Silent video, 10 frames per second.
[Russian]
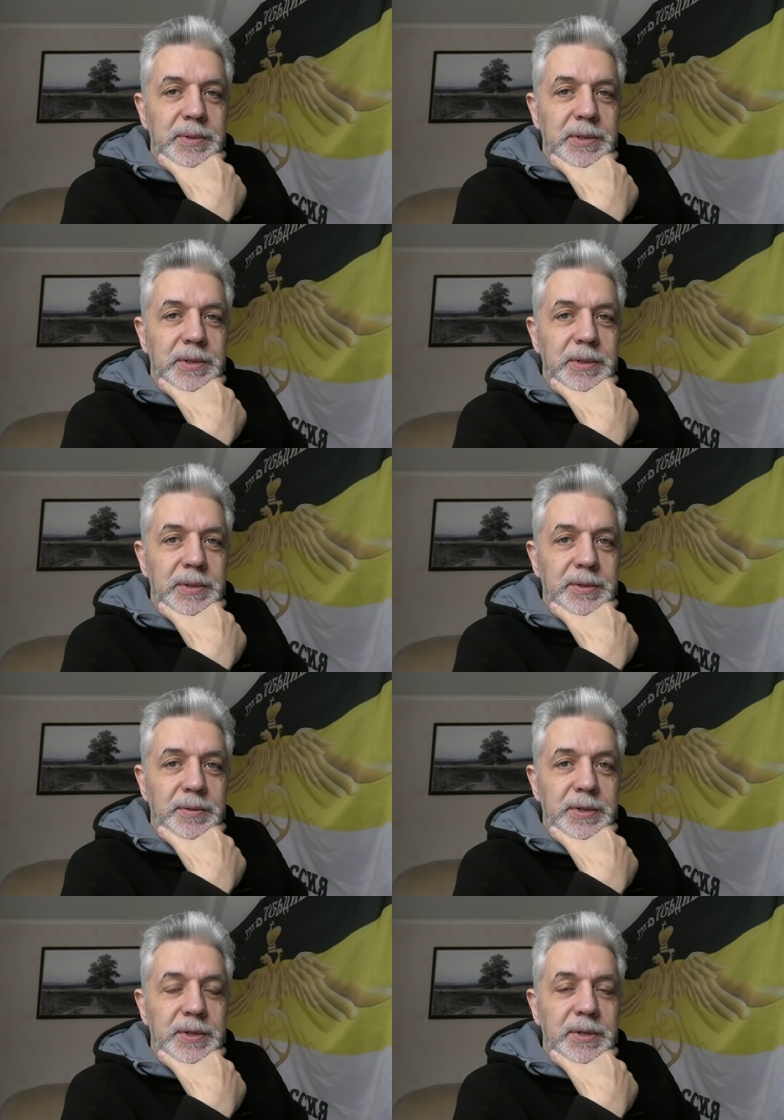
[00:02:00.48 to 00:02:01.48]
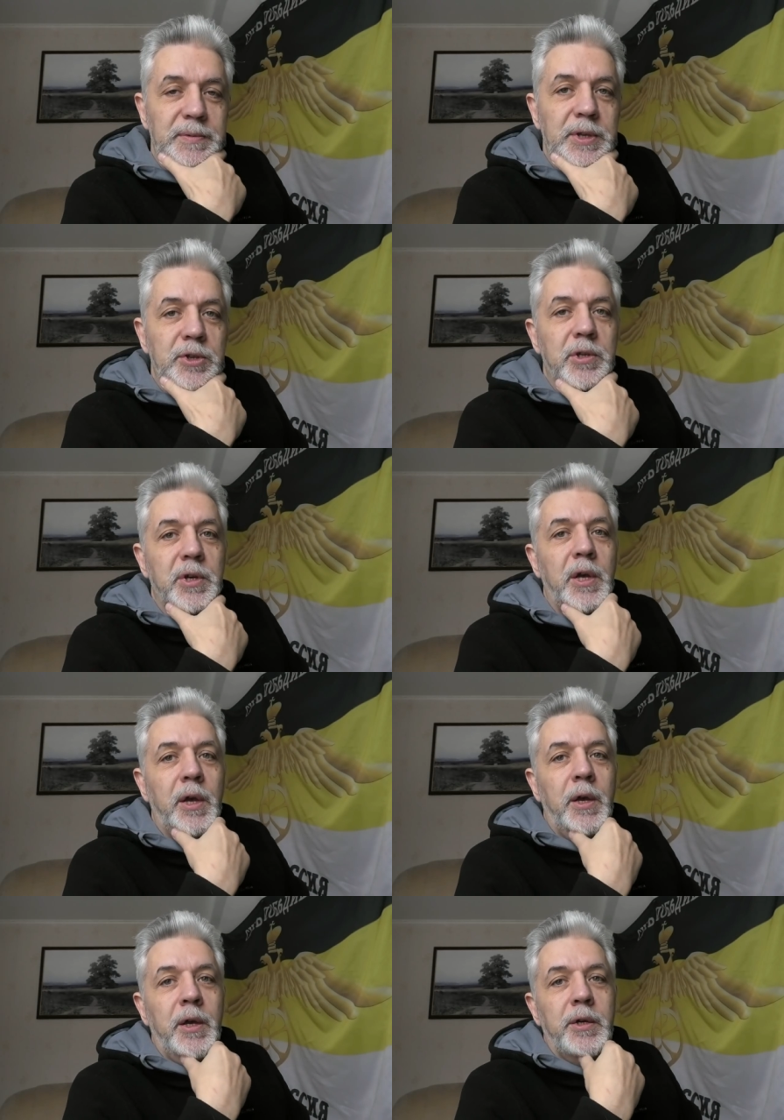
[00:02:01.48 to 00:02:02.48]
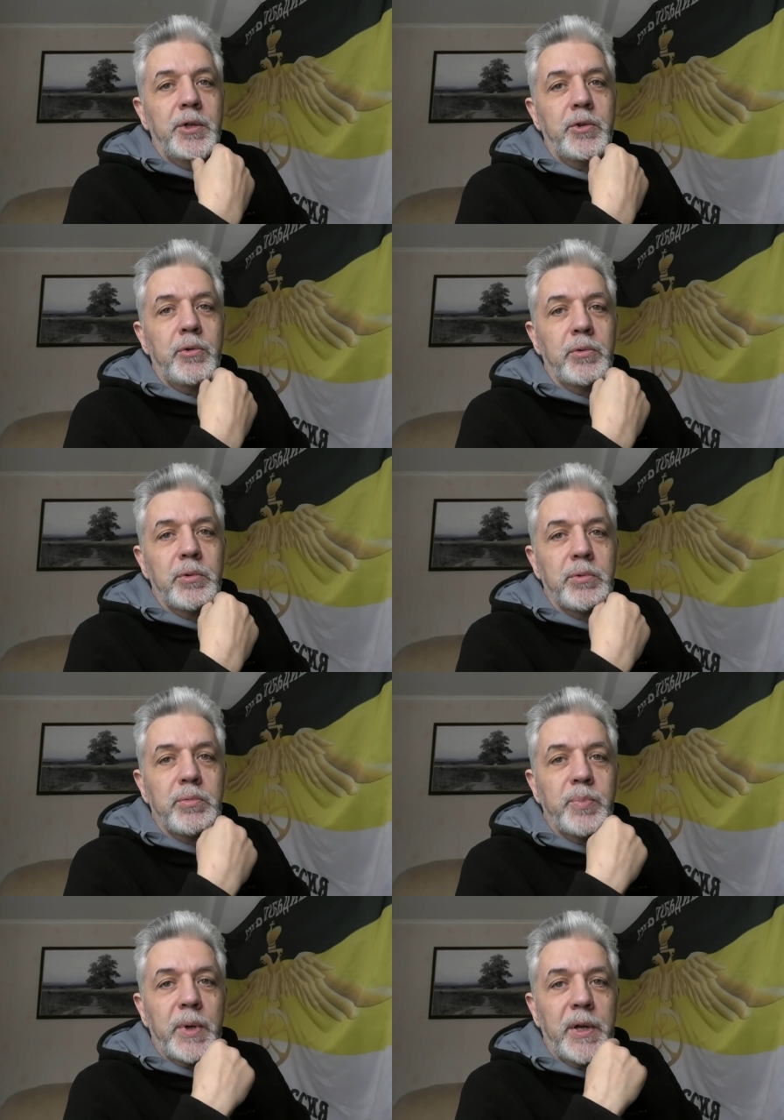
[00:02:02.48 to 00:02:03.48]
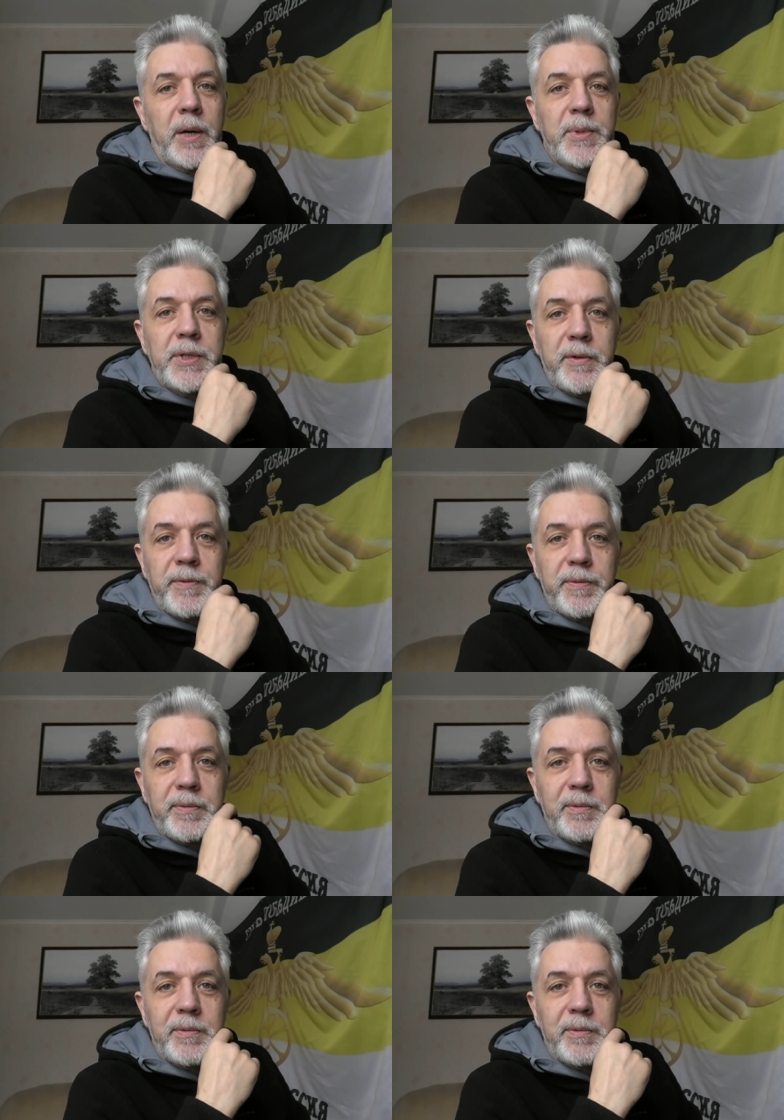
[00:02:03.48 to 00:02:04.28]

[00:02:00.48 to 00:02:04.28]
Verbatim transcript: Это известная вещь, что программистов